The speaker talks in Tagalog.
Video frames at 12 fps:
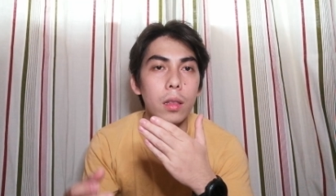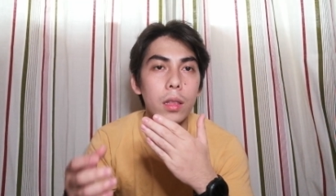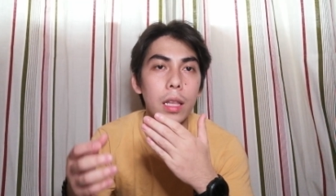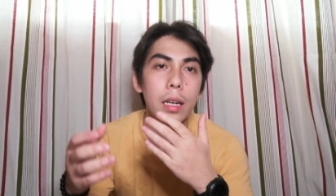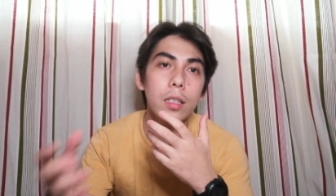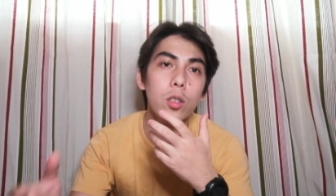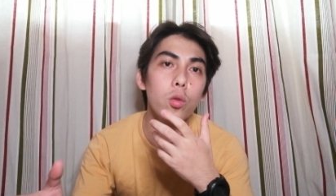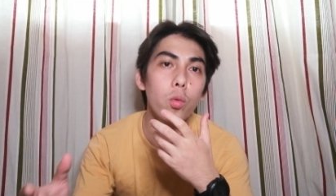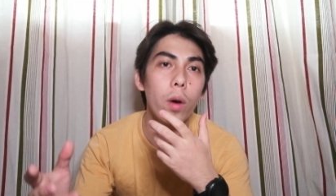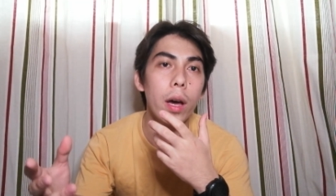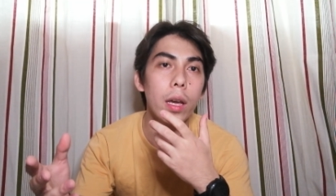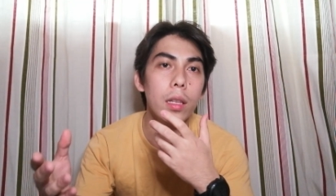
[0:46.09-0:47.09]
The
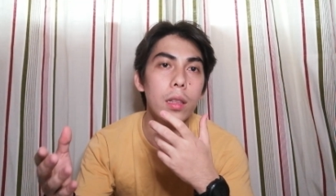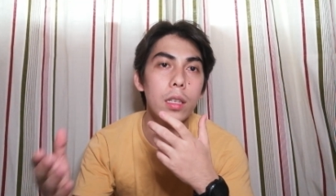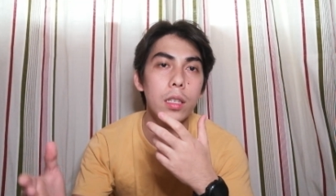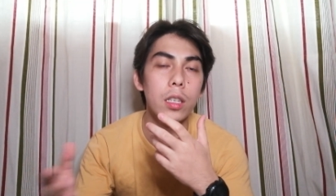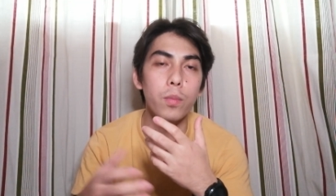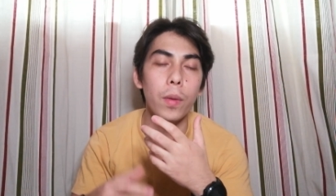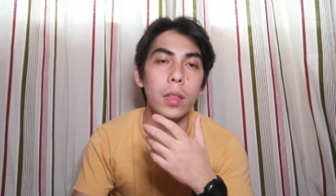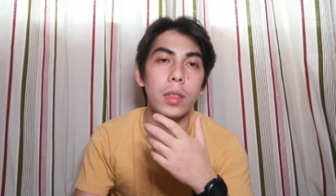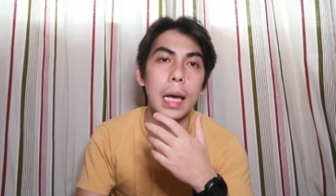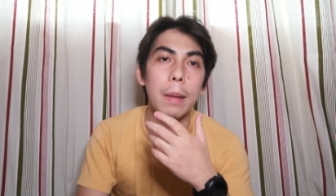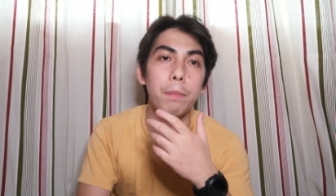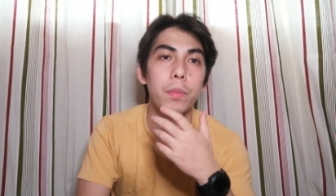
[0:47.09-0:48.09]
reason why this is my
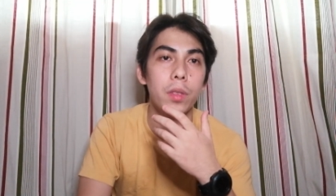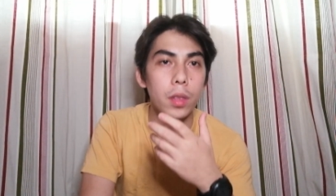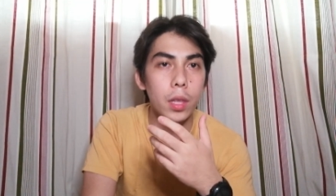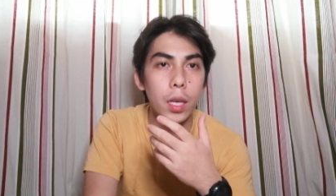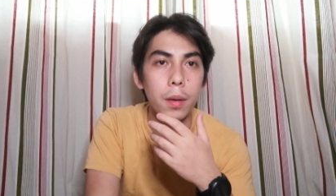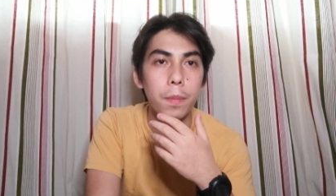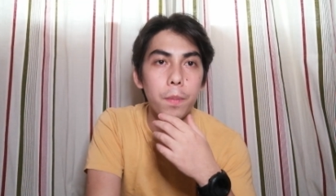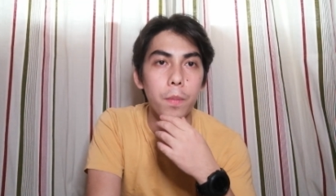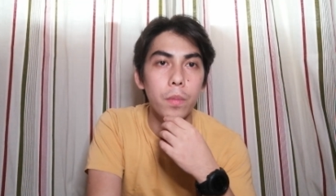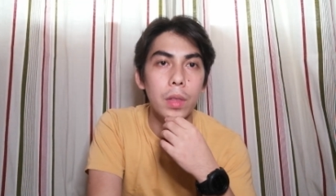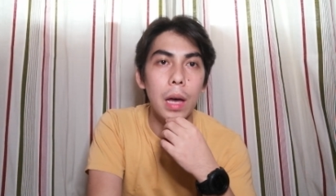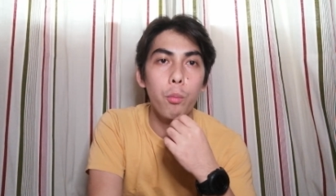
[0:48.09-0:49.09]
top tip,
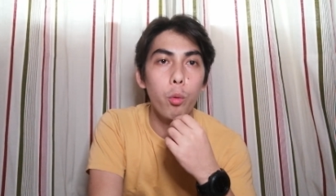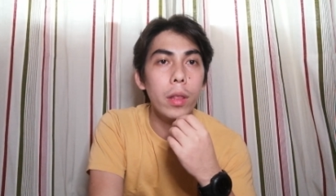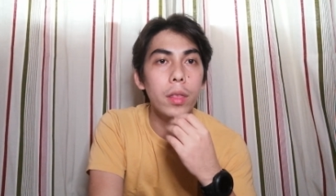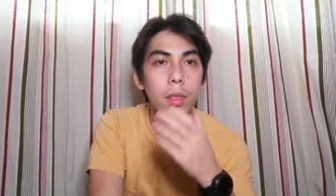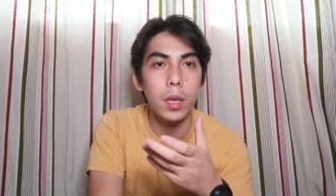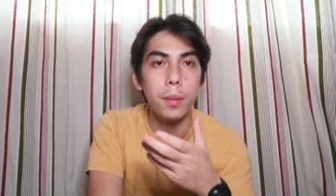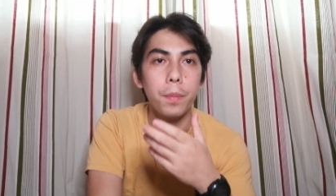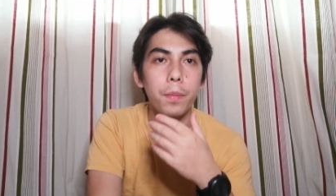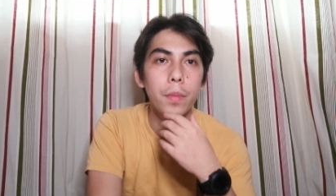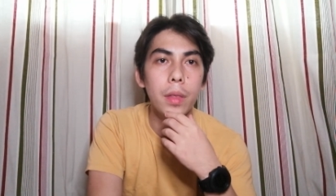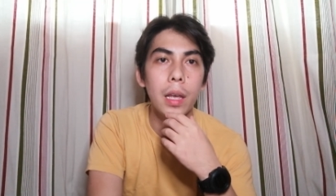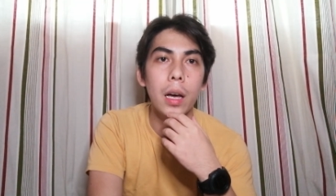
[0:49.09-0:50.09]
top one tip
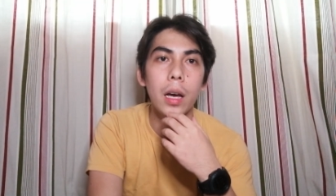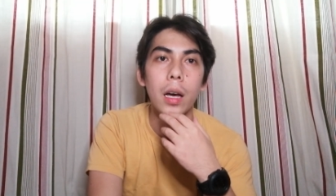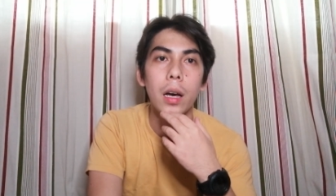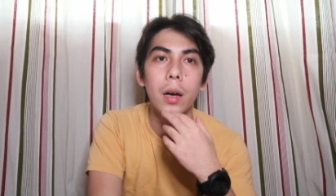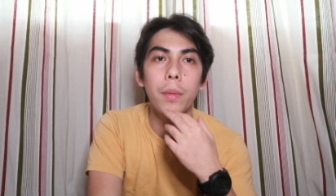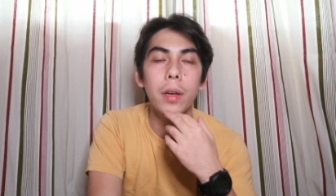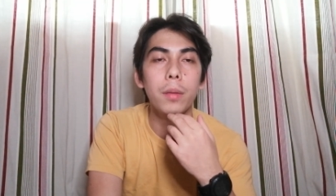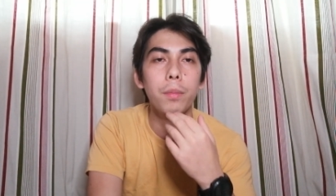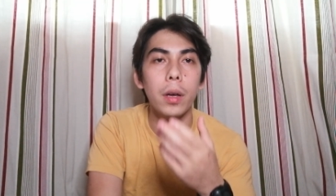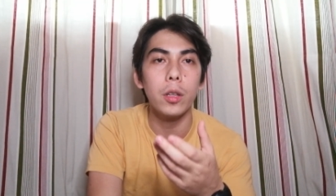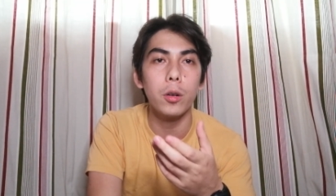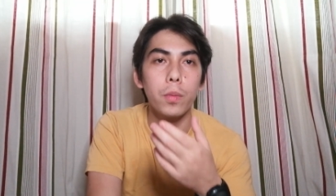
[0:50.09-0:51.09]
na maging
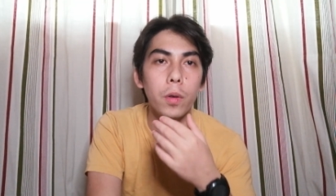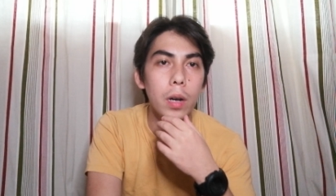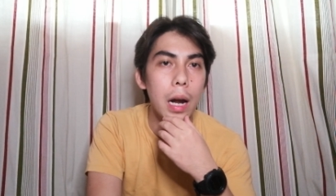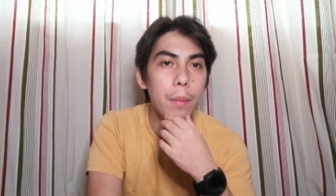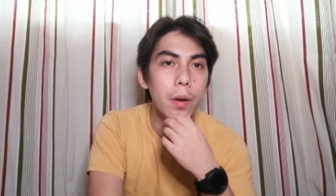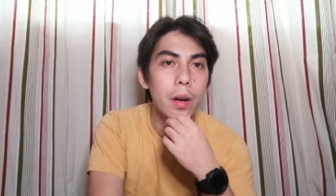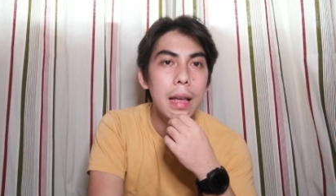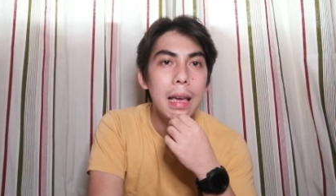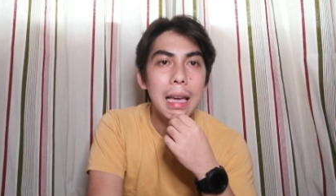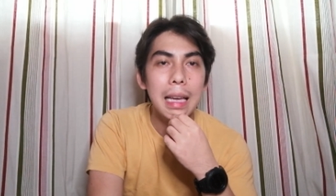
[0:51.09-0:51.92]
better programmer,